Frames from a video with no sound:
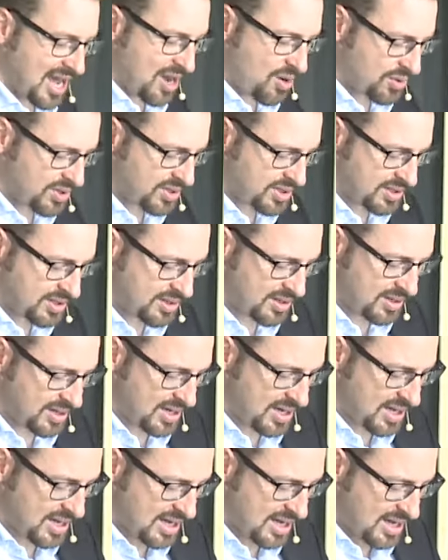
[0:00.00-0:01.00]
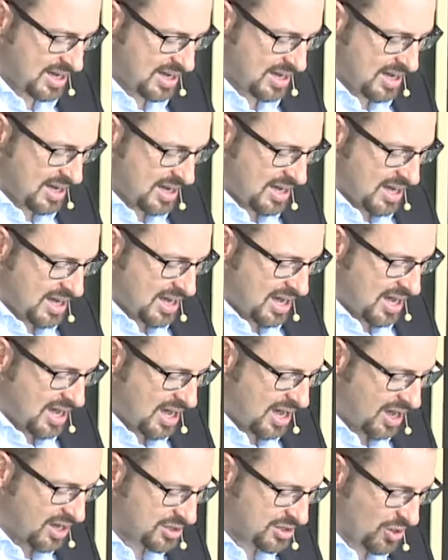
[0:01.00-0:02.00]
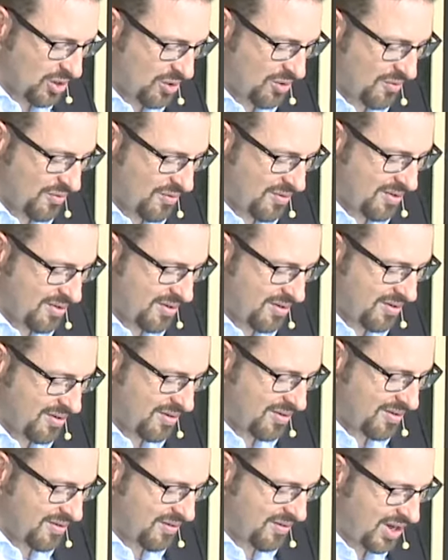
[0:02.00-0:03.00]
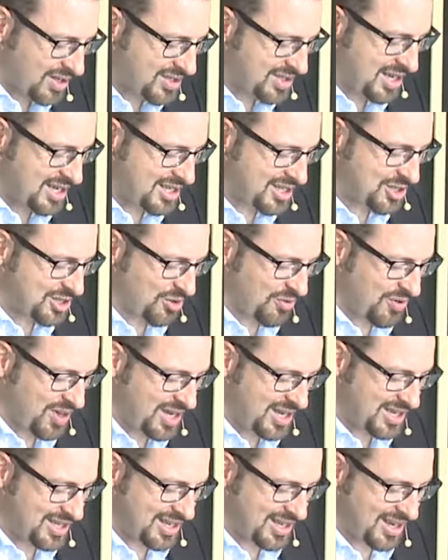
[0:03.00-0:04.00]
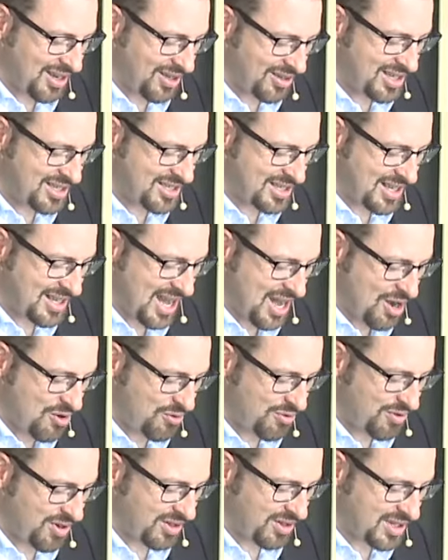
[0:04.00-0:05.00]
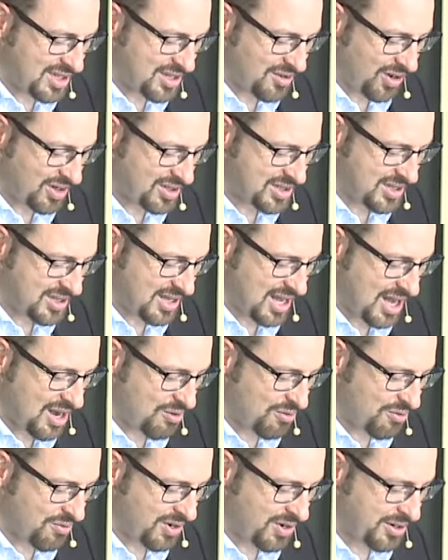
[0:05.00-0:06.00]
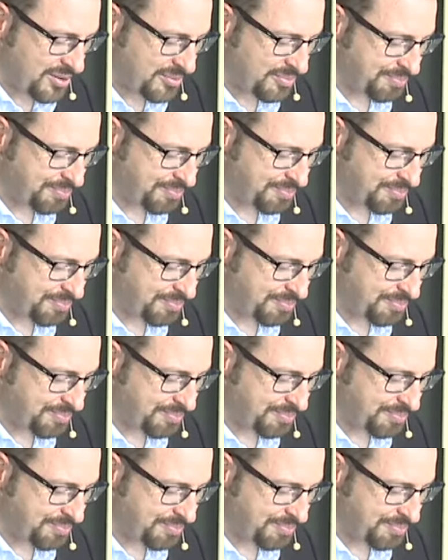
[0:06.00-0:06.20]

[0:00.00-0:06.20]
Haus. Also, was ist so wichtig an dieser Taufe, an dieser Wassertaufe?